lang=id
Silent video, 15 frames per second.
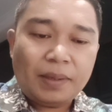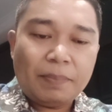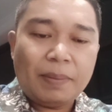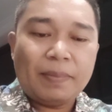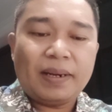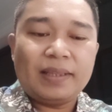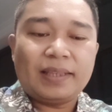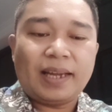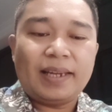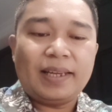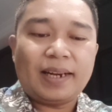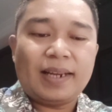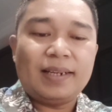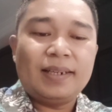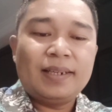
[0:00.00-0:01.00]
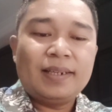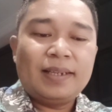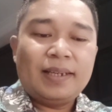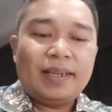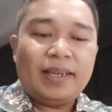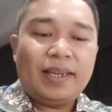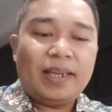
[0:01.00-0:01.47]
pemerintah Iran
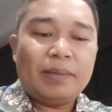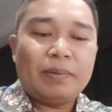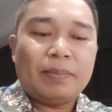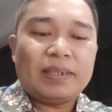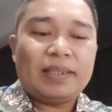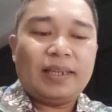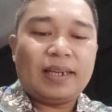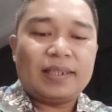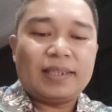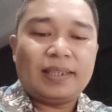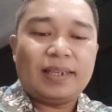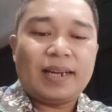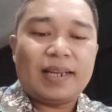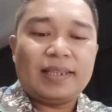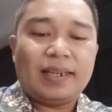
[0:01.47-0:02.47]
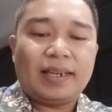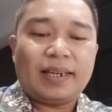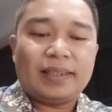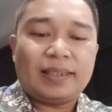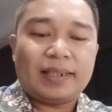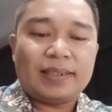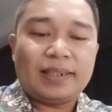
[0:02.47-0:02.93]
ingin memastikan setidaknya
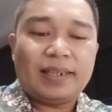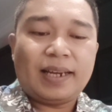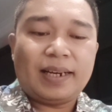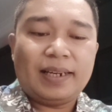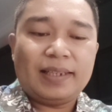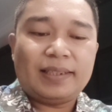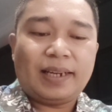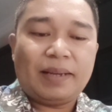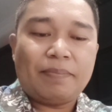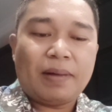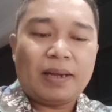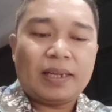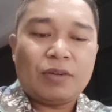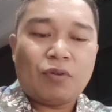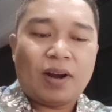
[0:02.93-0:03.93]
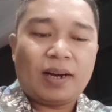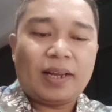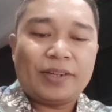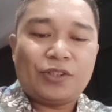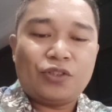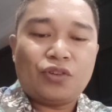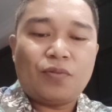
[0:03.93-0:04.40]
ketersediaan listrik bagi
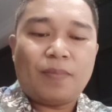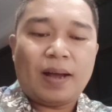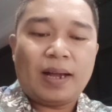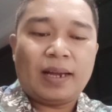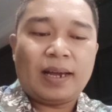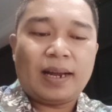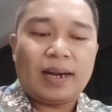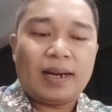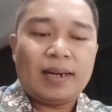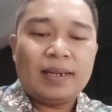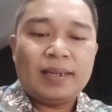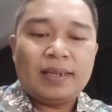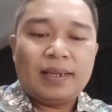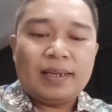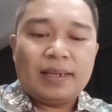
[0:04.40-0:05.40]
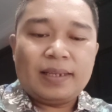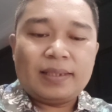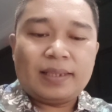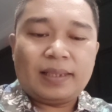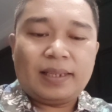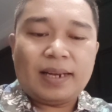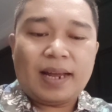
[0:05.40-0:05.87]
warga cukup agar
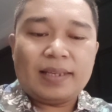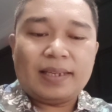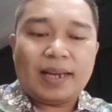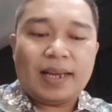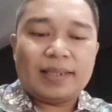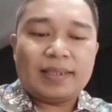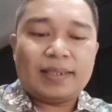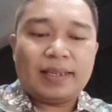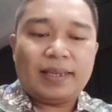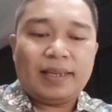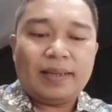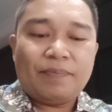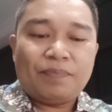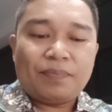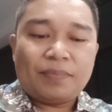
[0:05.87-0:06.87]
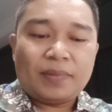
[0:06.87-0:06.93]
setidaknya AC